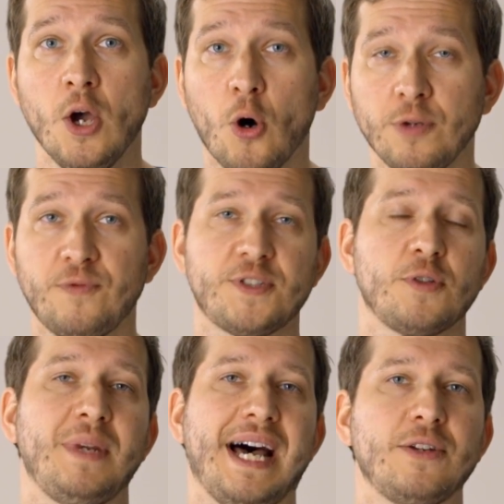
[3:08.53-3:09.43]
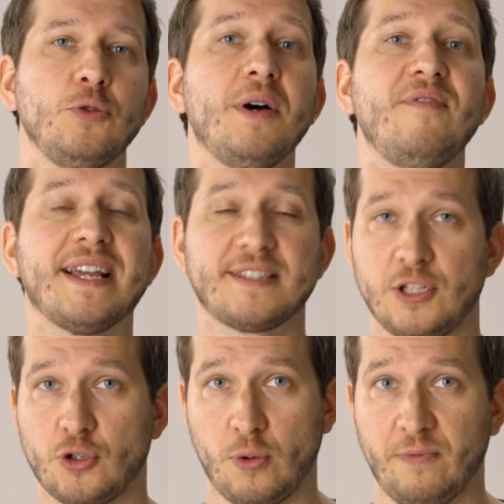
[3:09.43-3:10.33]
und wird zum Laden über
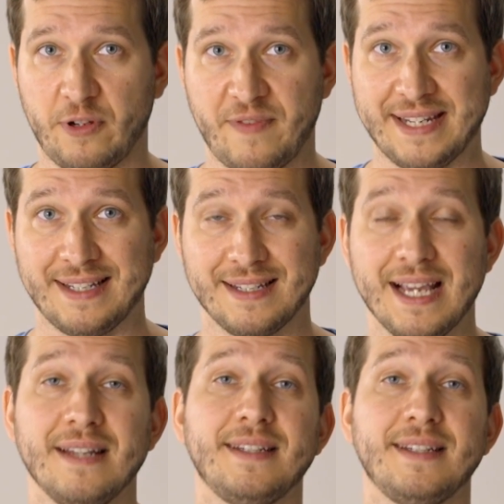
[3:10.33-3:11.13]
Wechselstrom verwendet.